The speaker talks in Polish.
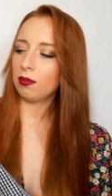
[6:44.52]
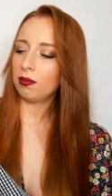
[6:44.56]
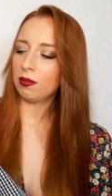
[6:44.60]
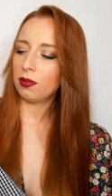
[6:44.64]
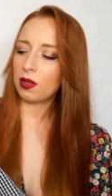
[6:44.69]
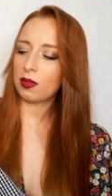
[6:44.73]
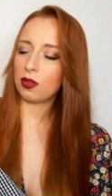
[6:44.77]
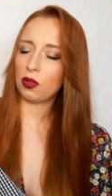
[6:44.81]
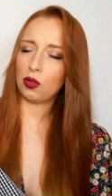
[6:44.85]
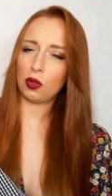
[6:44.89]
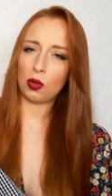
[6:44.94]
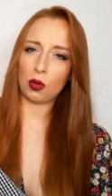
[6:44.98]

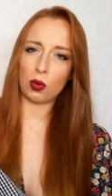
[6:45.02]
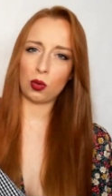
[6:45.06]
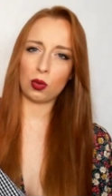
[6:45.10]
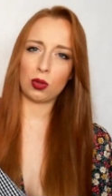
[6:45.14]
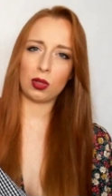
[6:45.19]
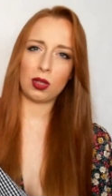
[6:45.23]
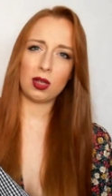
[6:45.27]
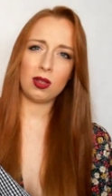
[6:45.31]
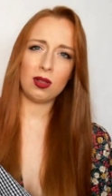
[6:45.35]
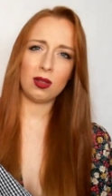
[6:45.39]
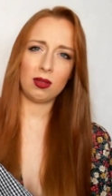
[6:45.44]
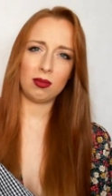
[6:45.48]
dosyć
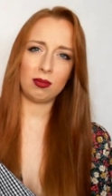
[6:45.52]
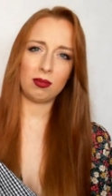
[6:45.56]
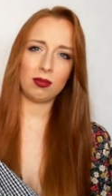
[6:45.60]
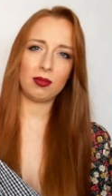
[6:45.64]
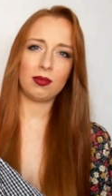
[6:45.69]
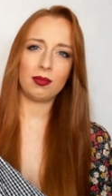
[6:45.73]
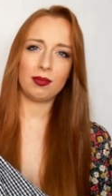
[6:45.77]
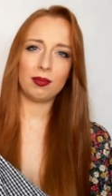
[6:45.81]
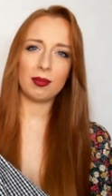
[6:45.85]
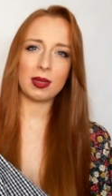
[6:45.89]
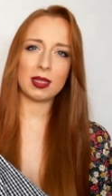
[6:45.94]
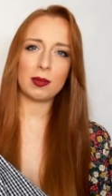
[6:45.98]
krótki, no
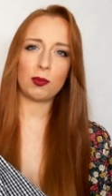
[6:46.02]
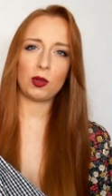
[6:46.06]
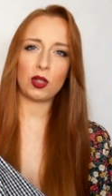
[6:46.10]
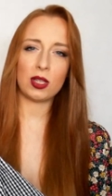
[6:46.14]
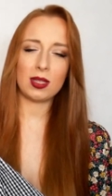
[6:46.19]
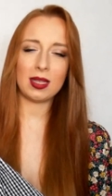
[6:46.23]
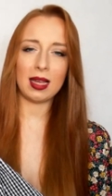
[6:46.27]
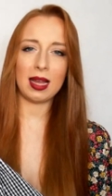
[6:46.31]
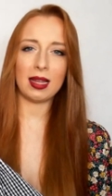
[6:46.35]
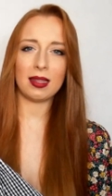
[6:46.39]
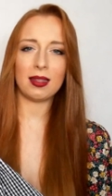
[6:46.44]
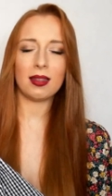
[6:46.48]
bez
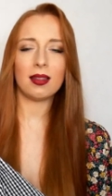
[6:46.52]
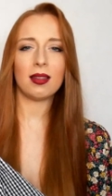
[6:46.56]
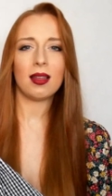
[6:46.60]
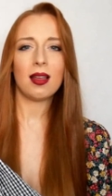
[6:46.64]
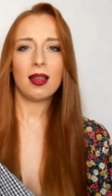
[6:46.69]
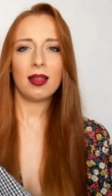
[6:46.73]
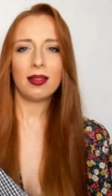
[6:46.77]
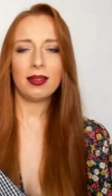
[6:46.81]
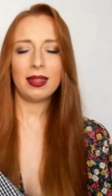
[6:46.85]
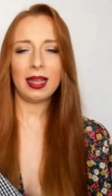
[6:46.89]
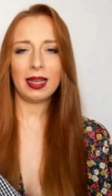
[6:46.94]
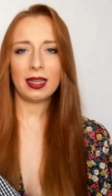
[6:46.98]
przesady,
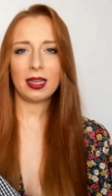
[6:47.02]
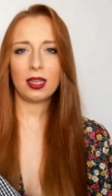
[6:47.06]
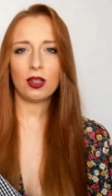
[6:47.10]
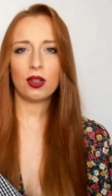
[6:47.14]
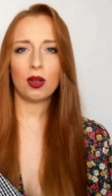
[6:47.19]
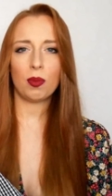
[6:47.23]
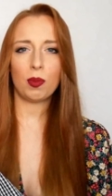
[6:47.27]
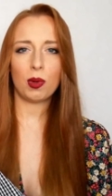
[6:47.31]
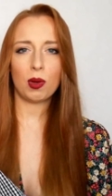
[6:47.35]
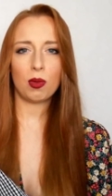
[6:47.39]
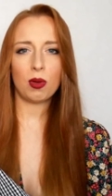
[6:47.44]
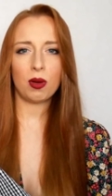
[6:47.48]
taki
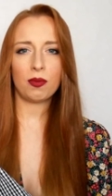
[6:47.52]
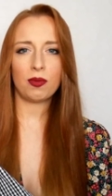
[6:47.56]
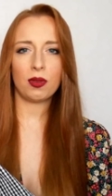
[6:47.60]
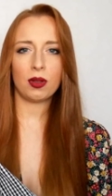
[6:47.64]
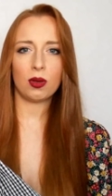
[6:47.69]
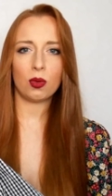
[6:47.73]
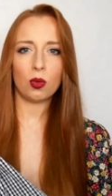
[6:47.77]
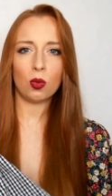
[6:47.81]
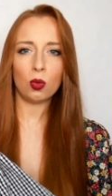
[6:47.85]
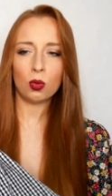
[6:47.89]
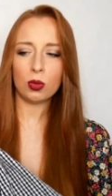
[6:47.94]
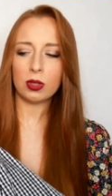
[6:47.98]
do
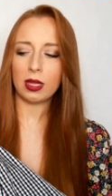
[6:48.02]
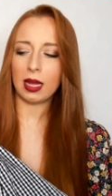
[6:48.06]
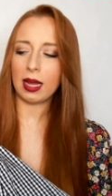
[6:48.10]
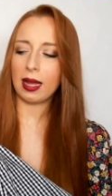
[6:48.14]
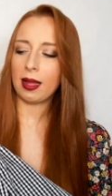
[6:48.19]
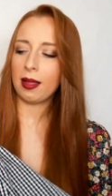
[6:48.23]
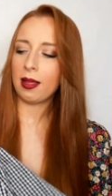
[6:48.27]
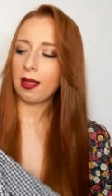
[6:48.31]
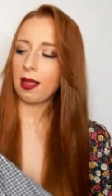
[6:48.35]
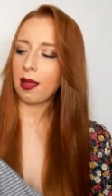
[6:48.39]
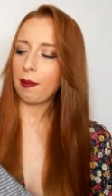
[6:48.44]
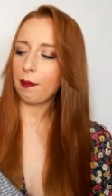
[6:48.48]
połowy
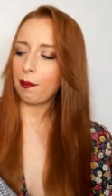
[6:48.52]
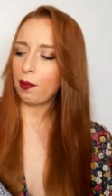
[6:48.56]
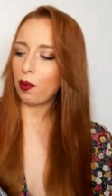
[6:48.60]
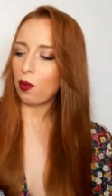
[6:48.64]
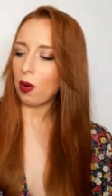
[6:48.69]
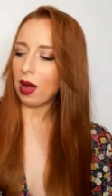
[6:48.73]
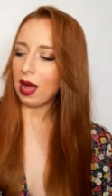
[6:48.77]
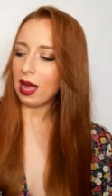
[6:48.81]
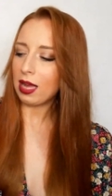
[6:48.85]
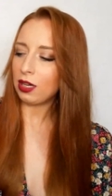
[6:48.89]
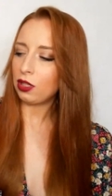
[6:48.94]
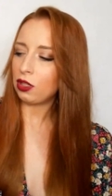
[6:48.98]
uda
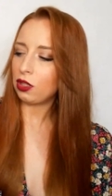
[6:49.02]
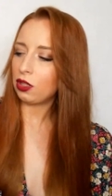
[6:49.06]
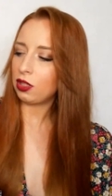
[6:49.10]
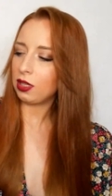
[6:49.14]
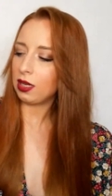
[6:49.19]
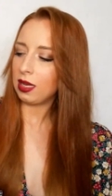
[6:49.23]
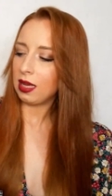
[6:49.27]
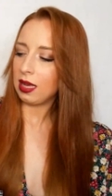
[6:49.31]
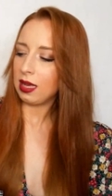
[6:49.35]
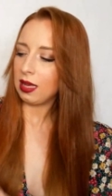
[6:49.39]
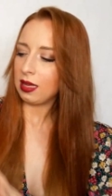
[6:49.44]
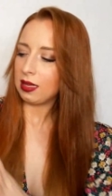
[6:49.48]
płaszcz,
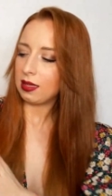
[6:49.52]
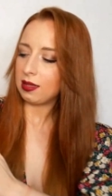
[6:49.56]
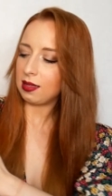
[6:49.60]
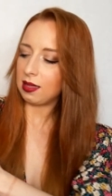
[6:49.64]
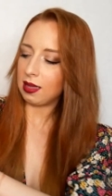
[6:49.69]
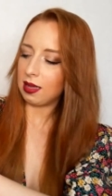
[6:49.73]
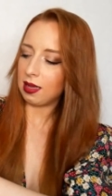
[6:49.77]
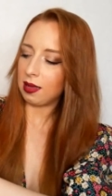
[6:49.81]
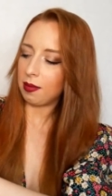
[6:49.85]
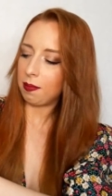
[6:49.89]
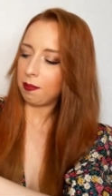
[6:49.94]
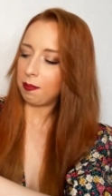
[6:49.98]

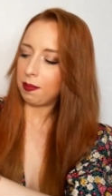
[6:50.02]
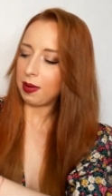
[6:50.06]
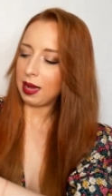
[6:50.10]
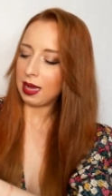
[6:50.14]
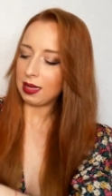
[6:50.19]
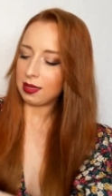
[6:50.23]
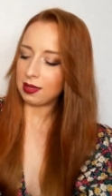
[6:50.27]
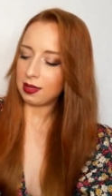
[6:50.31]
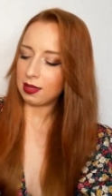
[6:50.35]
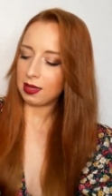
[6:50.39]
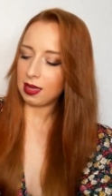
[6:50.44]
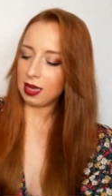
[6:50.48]
z
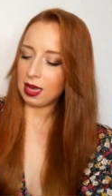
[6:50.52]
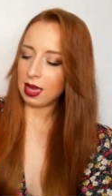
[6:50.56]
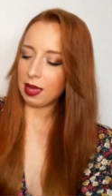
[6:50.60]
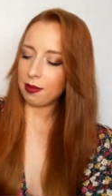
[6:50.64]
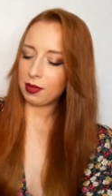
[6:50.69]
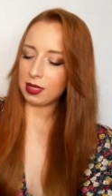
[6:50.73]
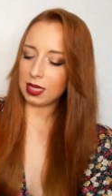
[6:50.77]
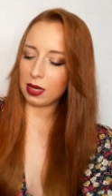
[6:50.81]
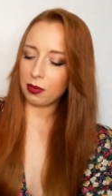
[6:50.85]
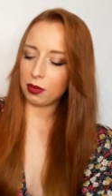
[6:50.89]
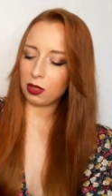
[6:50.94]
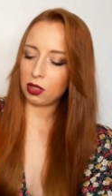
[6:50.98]

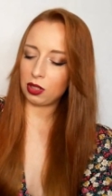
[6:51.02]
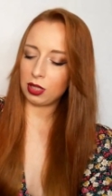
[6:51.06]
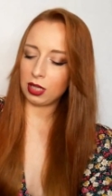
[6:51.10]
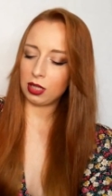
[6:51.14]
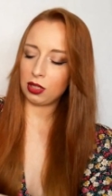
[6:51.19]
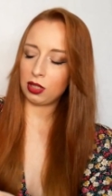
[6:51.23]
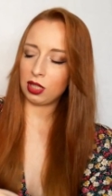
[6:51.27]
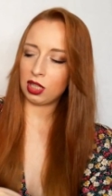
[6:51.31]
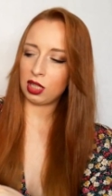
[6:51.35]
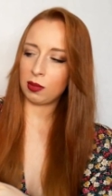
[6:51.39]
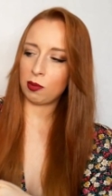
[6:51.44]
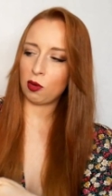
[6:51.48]
paskiem. Całe
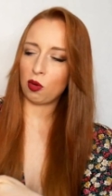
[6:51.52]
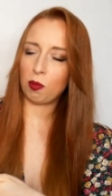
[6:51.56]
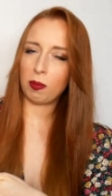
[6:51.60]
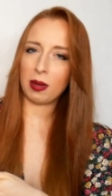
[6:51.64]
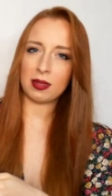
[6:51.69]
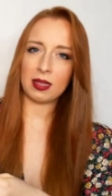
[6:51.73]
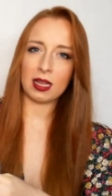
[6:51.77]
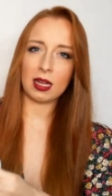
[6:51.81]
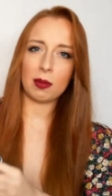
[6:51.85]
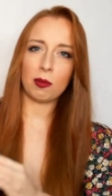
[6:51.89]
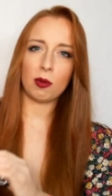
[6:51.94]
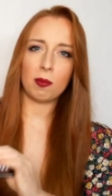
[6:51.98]
szczęście, że był
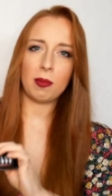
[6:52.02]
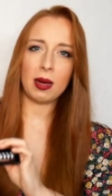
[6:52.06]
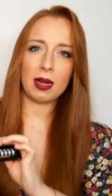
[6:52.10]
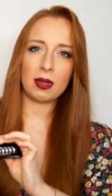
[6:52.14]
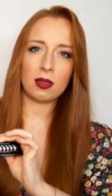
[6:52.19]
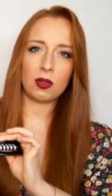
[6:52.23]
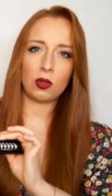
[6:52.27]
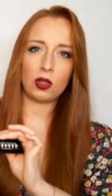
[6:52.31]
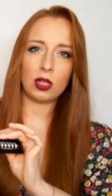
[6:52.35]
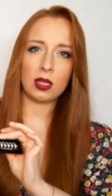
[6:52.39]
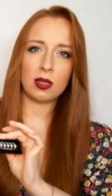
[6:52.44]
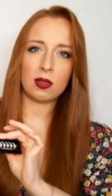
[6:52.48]
pasek, bo
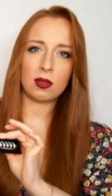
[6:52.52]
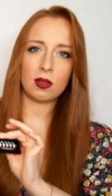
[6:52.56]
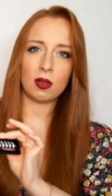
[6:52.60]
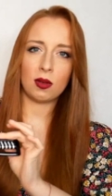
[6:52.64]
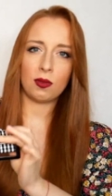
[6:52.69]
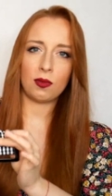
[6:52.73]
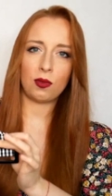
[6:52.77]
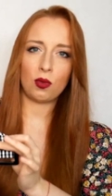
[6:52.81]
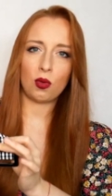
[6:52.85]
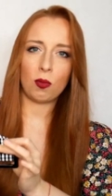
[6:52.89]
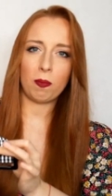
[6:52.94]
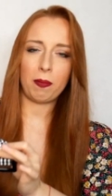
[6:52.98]
bardzo
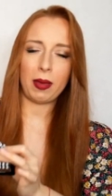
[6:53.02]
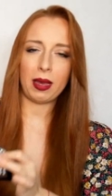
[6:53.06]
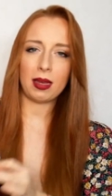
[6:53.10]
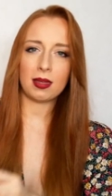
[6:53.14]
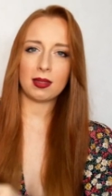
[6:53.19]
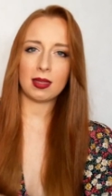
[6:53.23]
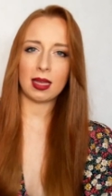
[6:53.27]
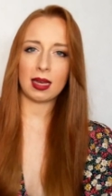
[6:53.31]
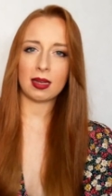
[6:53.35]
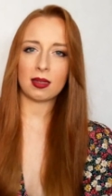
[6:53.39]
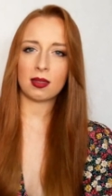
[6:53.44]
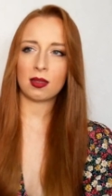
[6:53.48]
często w
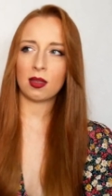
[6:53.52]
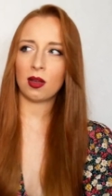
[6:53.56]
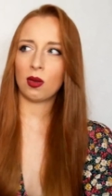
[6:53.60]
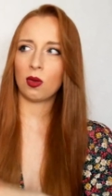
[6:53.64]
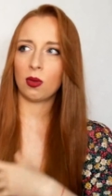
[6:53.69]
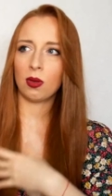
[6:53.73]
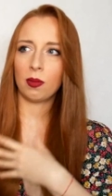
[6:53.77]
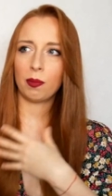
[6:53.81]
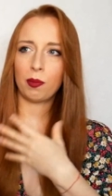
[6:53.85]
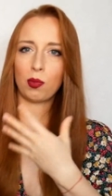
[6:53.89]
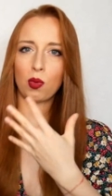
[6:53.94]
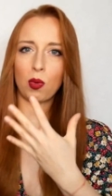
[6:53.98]
lumpeksach
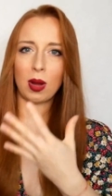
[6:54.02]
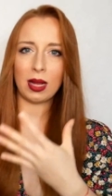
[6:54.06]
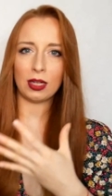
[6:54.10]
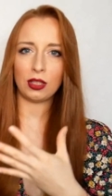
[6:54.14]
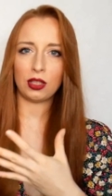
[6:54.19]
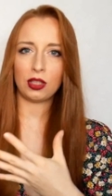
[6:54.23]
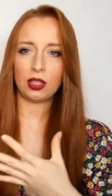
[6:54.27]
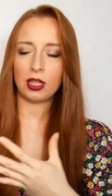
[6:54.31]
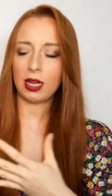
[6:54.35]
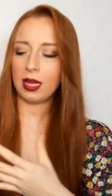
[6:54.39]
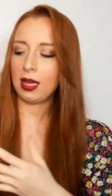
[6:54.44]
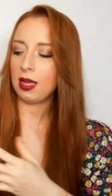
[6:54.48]
są
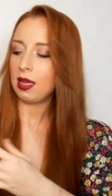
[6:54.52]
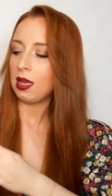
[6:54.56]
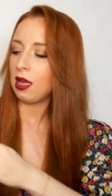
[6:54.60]
płaszcze,